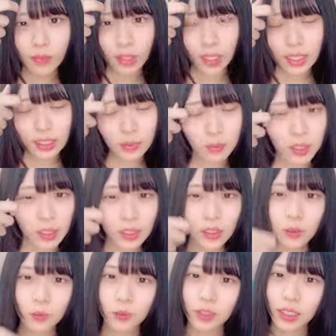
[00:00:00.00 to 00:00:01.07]
かすみ糸い
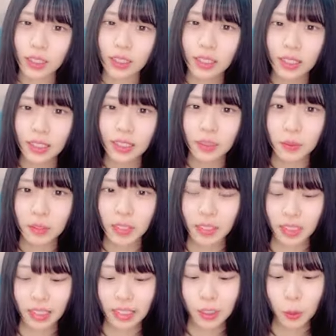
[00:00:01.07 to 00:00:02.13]
とも簡単に組み立
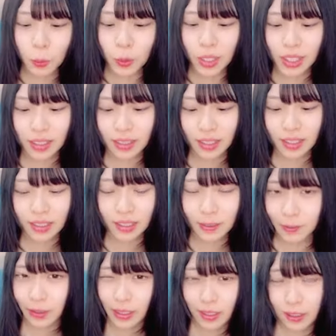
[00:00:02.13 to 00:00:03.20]
てたいとも簡単にや
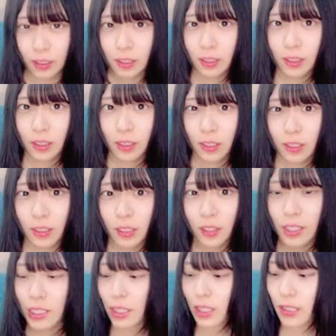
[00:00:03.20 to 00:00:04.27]
ばいやる
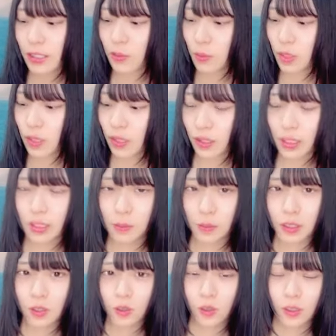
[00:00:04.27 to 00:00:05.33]
やんかすみかすみ
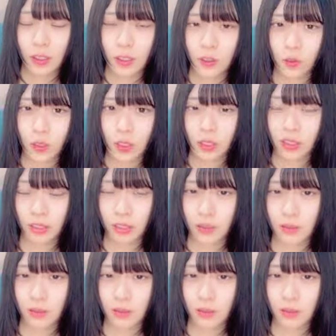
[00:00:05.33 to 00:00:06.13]
そういうのできそうだし、